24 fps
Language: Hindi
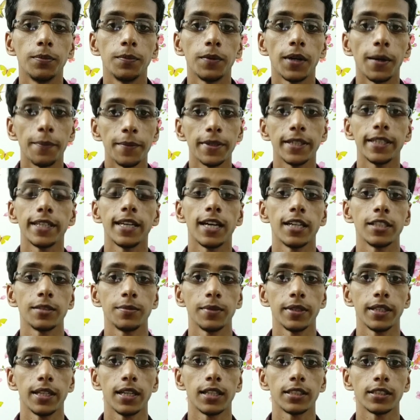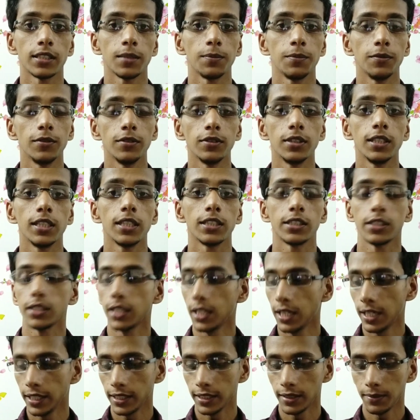कमी क्या है इसमें क्या सब कुछ ही अच्छा
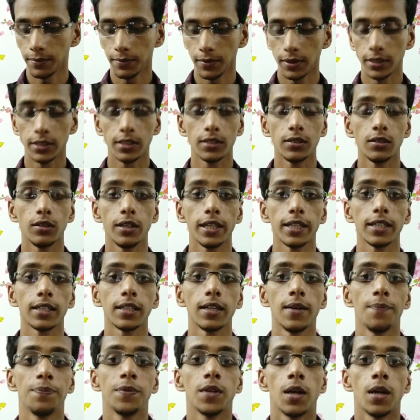है लेकिन मुझे जो एक